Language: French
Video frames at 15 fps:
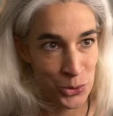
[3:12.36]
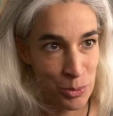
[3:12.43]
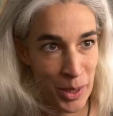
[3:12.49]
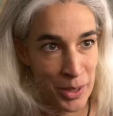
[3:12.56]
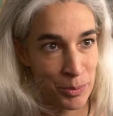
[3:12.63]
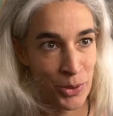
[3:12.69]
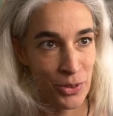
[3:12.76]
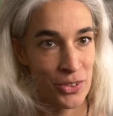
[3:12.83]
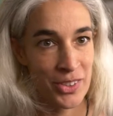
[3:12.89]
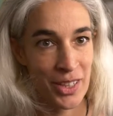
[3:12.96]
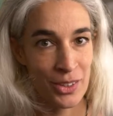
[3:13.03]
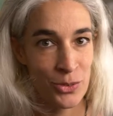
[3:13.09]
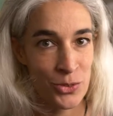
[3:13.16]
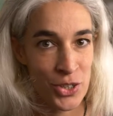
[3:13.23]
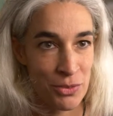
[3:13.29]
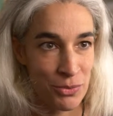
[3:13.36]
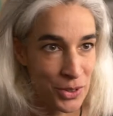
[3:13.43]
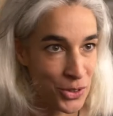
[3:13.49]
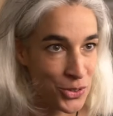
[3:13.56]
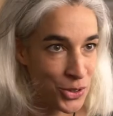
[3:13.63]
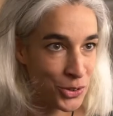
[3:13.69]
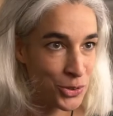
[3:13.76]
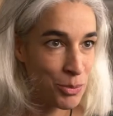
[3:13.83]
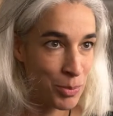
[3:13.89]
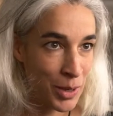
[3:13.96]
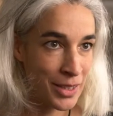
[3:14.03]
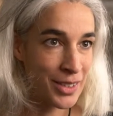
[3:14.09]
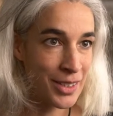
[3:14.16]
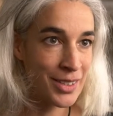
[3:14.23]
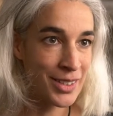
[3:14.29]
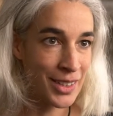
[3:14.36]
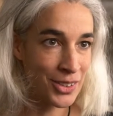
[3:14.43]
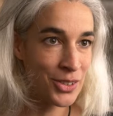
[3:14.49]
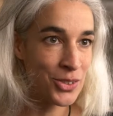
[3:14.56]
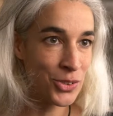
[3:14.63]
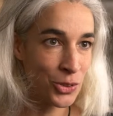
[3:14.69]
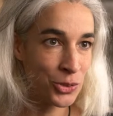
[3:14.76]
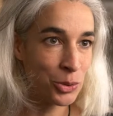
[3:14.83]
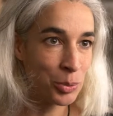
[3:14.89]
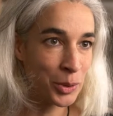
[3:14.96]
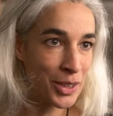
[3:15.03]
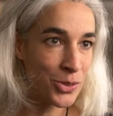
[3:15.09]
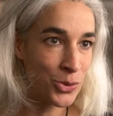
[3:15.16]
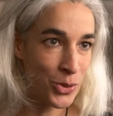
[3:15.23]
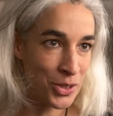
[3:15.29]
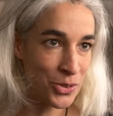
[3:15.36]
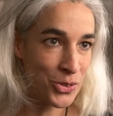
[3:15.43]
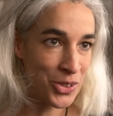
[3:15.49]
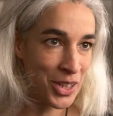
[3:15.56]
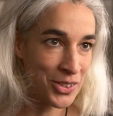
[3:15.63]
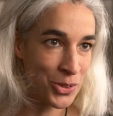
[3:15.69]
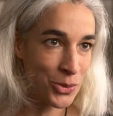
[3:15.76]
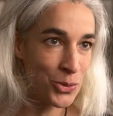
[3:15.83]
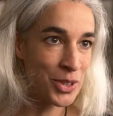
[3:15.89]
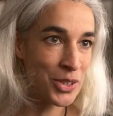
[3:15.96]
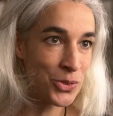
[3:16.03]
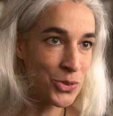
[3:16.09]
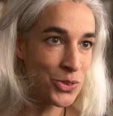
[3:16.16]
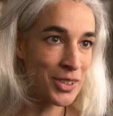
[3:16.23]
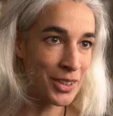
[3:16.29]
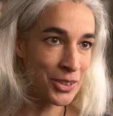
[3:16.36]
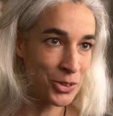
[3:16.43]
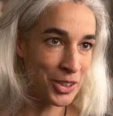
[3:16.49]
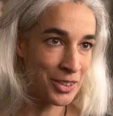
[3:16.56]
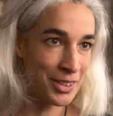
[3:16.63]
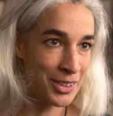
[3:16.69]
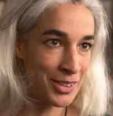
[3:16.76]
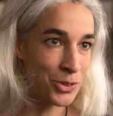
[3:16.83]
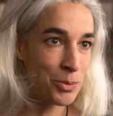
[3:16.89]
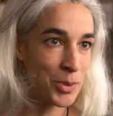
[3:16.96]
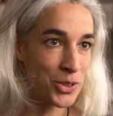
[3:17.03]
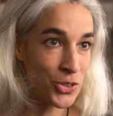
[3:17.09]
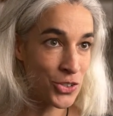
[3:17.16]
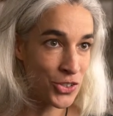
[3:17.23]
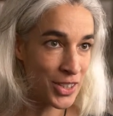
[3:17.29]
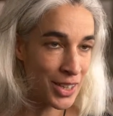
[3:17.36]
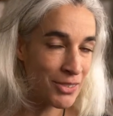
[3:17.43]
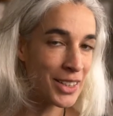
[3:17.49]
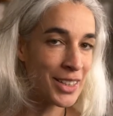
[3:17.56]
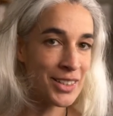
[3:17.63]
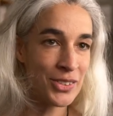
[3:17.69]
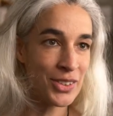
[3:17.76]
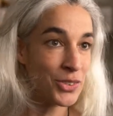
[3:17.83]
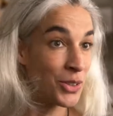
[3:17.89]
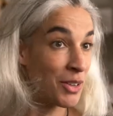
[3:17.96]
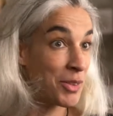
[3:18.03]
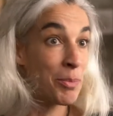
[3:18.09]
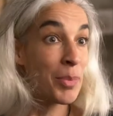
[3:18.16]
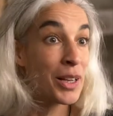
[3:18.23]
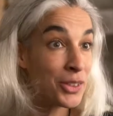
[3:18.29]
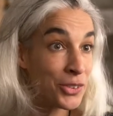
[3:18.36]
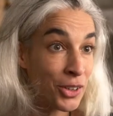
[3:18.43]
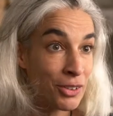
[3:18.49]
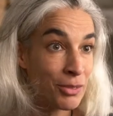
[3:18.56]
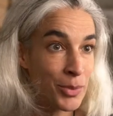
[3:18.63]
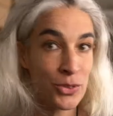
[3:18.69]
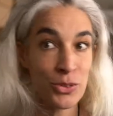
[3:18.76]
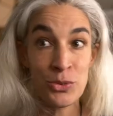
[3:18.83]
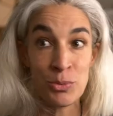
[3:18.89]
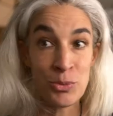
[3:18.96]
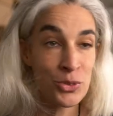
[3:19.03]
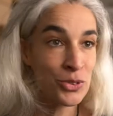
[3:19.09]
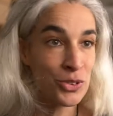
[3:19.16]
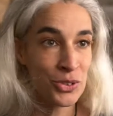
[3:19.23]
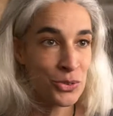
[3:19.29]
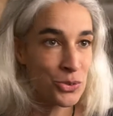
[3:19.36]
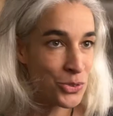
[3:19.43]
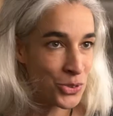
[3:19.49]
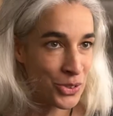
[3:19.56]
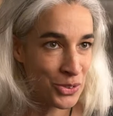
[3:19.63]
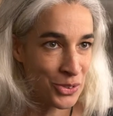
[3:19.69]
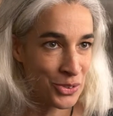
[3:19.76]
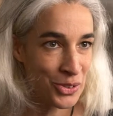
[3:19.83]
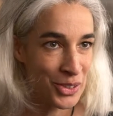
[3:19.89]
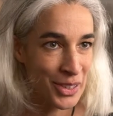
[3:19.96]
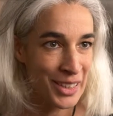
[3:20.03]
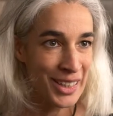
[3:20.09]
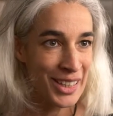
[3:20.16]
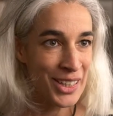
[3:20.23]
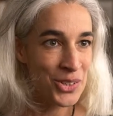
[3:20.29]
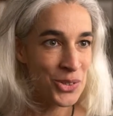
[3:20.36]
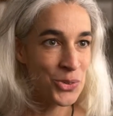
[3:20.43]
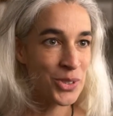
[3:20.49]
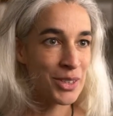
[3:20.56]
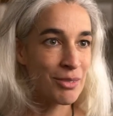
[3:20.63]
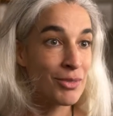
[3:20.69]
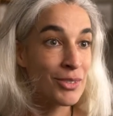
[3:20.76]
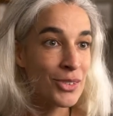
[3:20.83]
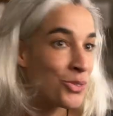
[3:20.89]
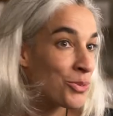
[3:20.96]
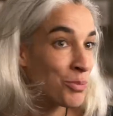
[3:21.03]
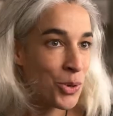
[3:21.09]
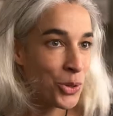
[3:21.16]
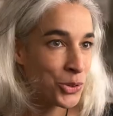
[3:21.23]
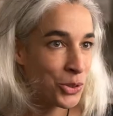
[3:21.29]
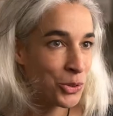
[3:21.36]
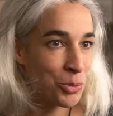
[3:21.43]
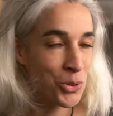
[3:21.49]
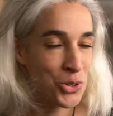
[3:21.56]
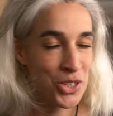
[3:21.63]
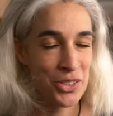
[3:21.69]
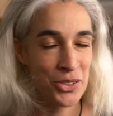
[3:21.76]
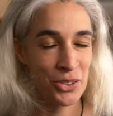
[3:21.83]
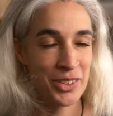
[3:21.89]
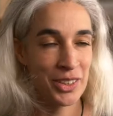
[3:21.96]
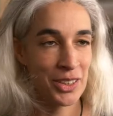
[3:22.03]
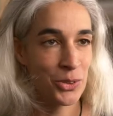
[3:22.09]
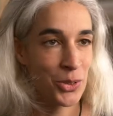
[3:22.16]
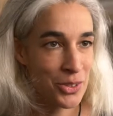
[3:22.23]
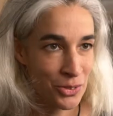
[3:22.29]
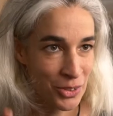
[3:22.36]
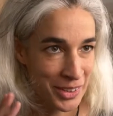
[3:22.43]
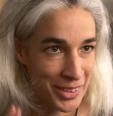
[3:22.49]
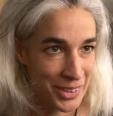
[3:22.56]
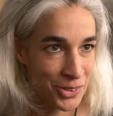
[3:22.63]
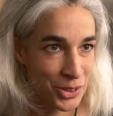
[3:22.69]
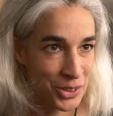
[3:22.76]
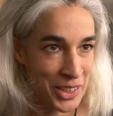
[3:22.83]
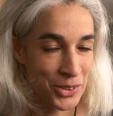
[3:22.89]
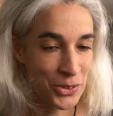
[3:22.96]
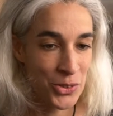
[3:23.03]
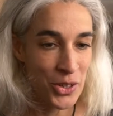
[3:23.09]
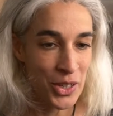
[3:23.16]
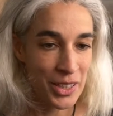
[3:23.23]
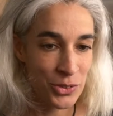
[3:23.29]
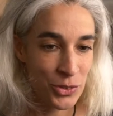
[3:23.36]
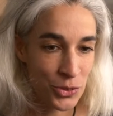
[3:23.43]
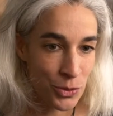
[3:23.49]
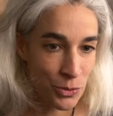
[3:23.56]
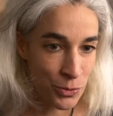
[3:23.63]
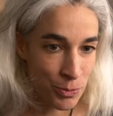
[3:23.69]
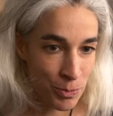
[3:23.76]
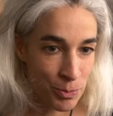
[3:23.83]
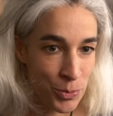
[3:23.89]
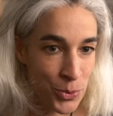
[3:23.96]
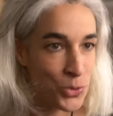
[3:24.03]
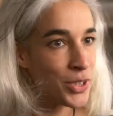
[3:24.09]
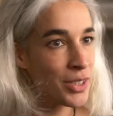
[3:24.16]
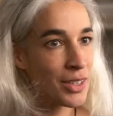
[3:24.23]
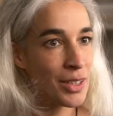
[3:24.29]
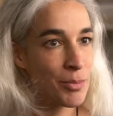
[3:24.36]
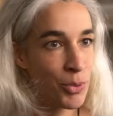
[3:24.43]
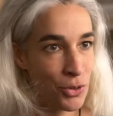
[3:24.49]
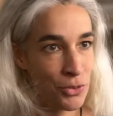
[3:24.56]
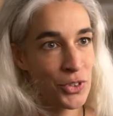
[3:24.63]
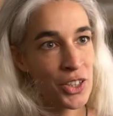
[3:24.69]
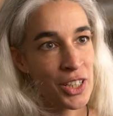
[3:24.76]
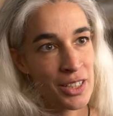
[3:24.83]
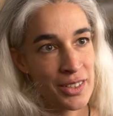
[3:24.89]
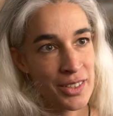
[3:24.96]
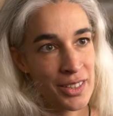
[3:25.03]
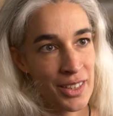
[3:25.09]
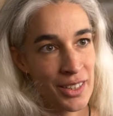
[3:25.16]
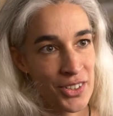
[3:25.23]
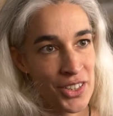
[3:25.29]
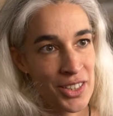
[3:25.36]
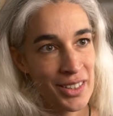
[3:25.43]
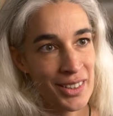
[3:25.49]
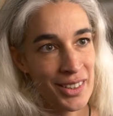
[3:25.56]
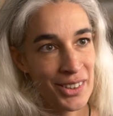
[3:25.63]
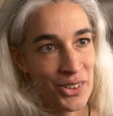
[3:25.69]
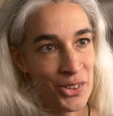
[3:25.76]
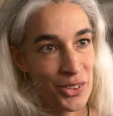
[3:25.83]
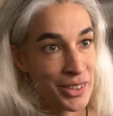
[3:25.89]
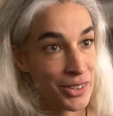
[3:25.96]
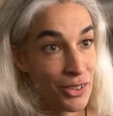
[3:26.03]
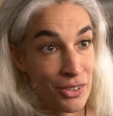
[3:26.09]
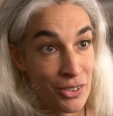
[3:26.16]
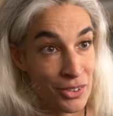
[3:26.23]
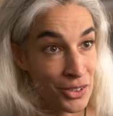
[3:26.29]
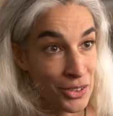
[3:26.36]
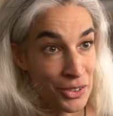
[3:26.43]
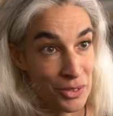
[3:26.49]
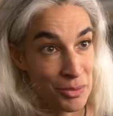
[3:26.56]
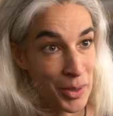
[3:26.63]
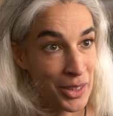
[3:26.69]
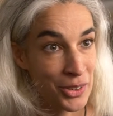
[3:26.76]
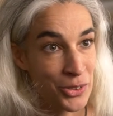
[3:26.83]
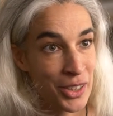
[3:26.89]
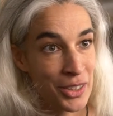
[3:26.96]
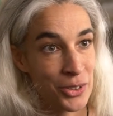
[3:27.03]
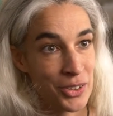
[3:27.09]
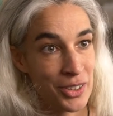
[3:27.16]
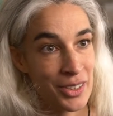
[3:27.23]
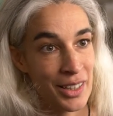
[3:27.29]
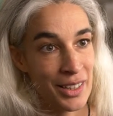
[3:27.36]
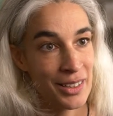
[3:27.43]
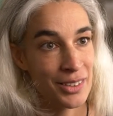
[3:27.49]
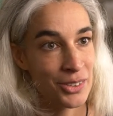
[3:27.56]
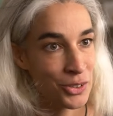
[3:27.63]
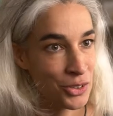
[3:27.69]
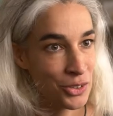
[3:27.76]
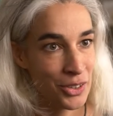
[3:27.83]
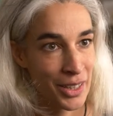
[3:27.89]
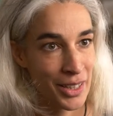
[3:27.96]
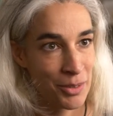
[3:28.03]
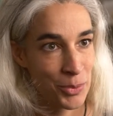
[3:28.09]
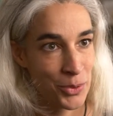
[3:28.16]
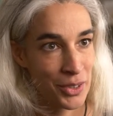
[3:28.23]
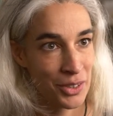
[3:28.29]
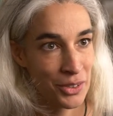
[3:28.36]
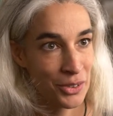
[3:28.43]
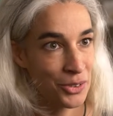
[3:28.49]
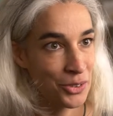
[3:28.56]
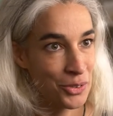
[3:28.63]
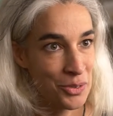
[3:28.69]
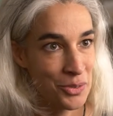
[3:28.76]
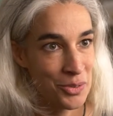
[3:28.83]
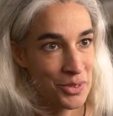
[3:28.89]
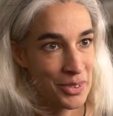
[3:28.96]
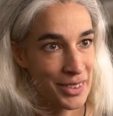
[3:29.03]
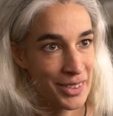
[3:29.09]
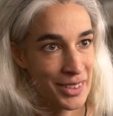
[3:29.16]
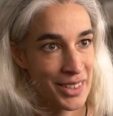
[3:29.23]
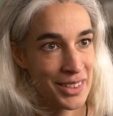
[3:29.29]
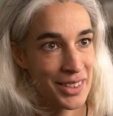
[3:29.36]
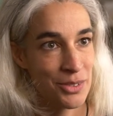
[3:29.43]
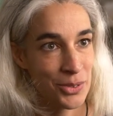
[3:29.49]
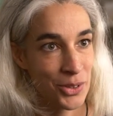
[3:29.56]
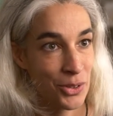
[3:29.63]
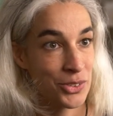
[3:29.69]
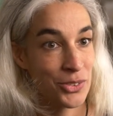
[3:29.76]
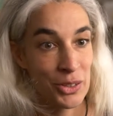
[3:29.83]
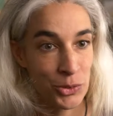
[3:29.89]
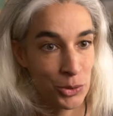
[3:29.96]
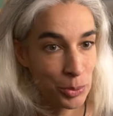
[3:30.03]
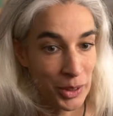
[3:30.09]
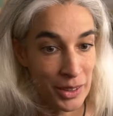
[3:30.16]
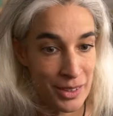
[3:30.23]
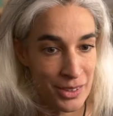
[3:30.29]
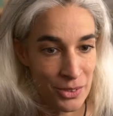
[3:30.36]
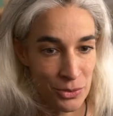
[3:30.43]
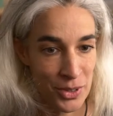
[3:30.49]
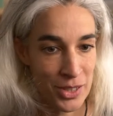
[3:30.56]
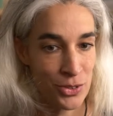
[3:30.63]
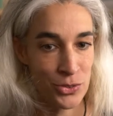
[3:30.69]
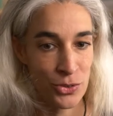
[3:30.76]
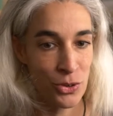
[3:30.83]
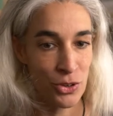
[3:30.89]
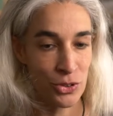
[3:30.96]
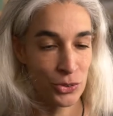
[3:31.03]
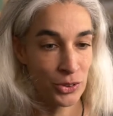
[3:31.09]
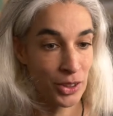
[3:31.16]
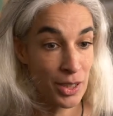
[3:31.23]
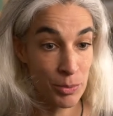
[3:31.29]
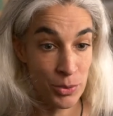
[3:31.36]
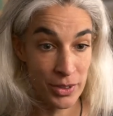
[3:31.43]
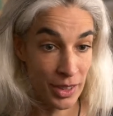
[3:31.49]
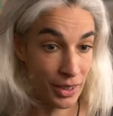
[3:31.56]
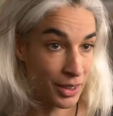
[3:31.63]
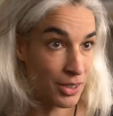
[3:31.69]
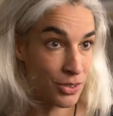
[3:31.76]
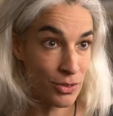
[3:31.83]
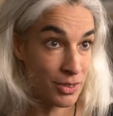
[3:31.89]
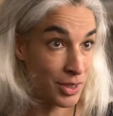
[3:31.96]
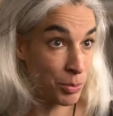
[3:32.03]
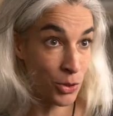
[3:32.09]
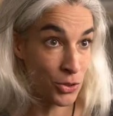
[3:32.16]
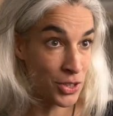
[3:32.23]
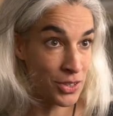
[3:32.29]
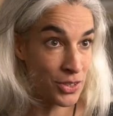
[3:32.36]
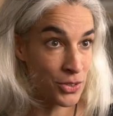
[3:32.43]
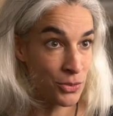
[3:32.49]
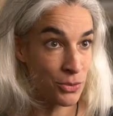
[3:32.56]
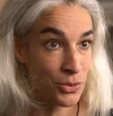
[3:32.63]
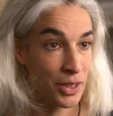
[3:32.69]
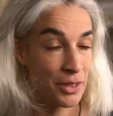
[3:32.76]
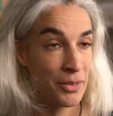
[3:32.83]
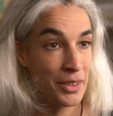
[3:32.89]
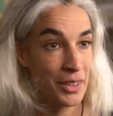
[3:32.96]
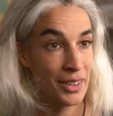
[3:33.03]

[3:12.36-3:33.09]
tout bête pendant le salon, j'ai fait en sorte de placer certaines entreprises ou associations les unes à côté des autres parce que je savais qu'elles n'avaient pas le temps, parce que tout le monde, tous euh, nos, porteurs de projets sur le territoire sont la tête dans le guidon. Donc de pousser et provoquer les synergies en étant euh, bah, l'une à côté d'elle euh, et puis ces différentes entreprises en fait se sont rencontrées et puis derrière des projets se sont faits.